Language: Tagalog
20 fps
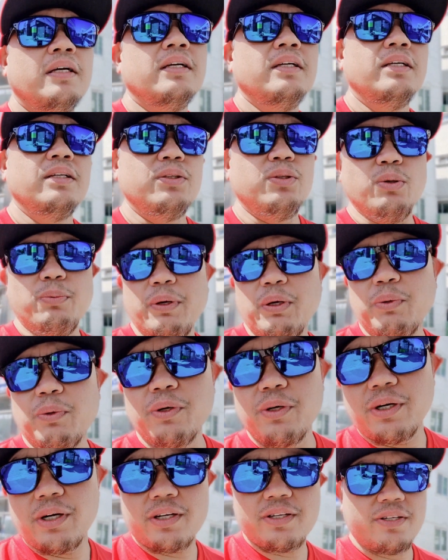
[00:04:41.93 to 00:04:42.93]
do my
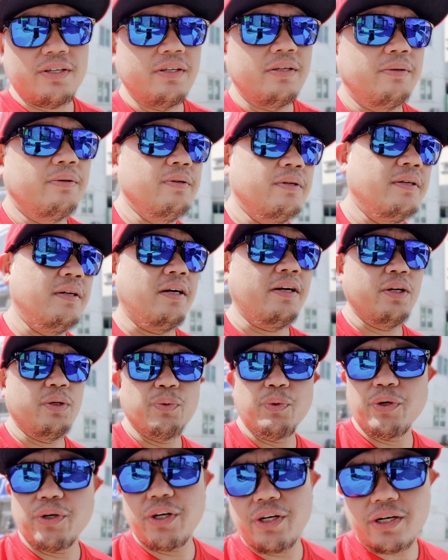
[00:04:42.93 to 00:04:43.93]
works, hard
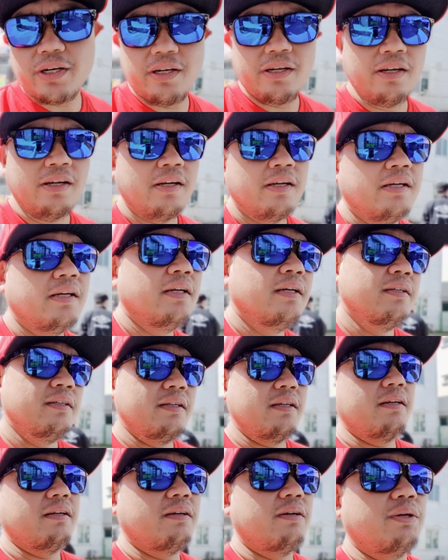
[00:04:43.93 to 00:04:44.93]
work,
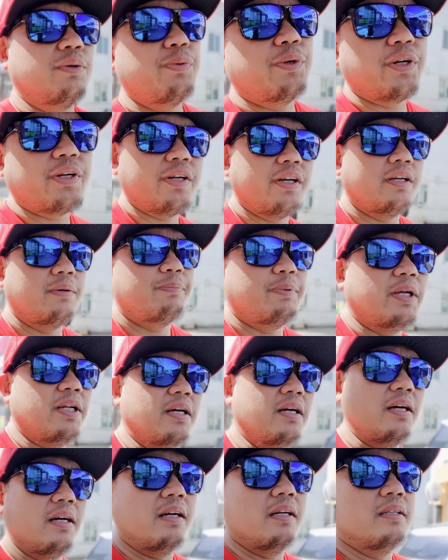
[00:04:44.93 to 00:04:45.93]
naging working
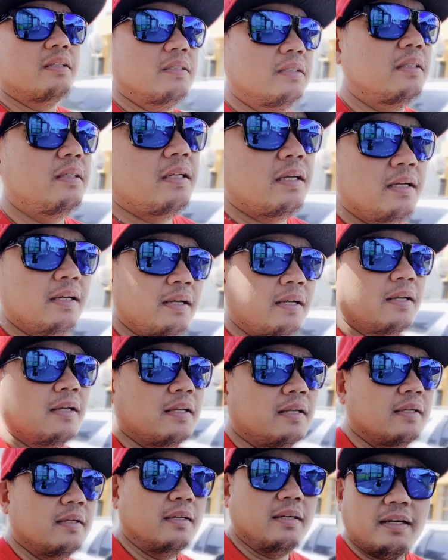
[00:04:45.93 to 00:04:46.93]
para
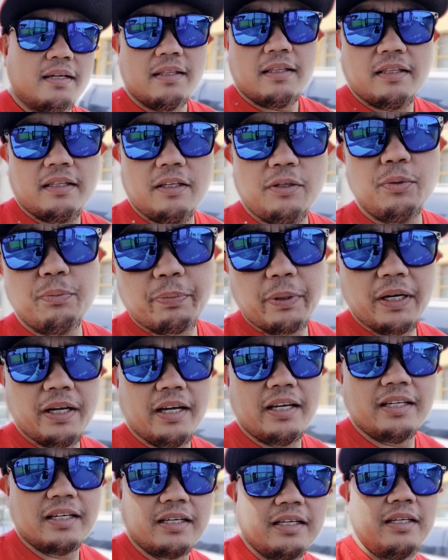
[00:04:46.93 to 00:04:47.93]
at yun pala ay
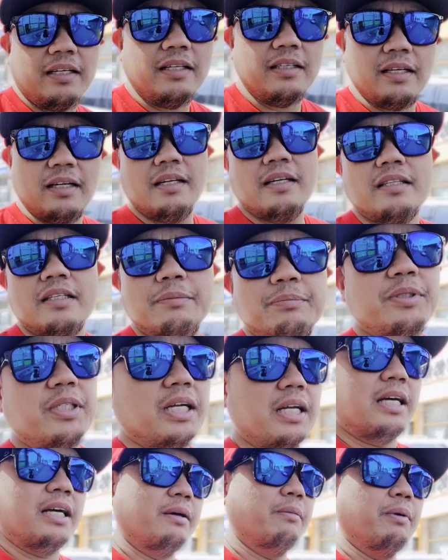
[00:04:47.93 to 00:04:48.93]
nakikita ng timjang
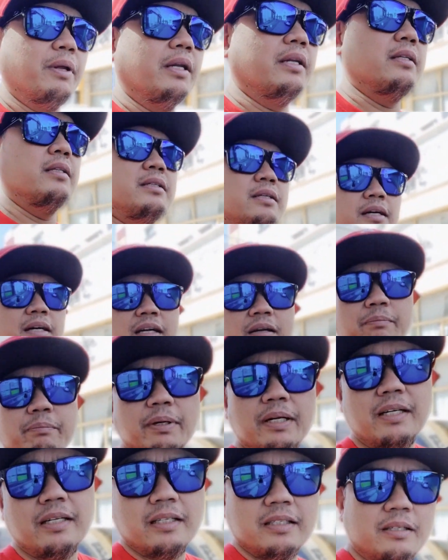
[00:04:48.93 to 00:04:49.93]
namin. Alam
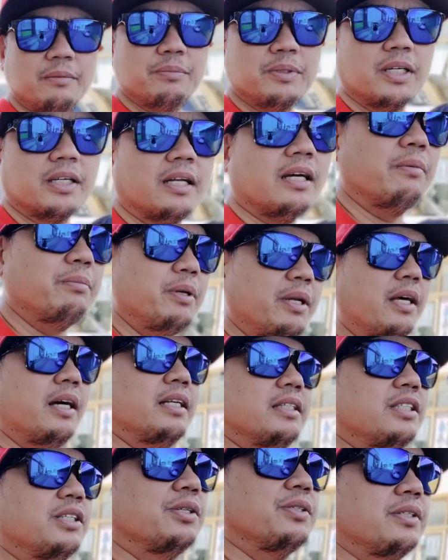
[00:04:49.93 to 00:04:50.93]
pala ng timjang namin
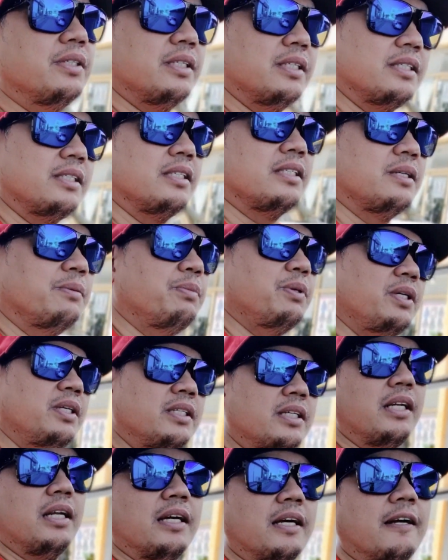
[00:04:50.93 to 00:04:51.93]
lahat yun. Sasabihin
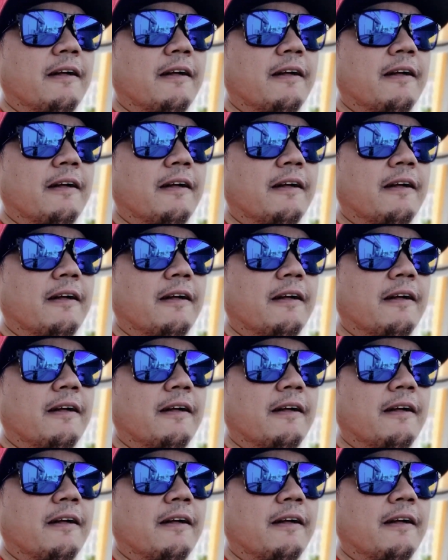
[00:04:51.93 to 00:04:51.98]
niya na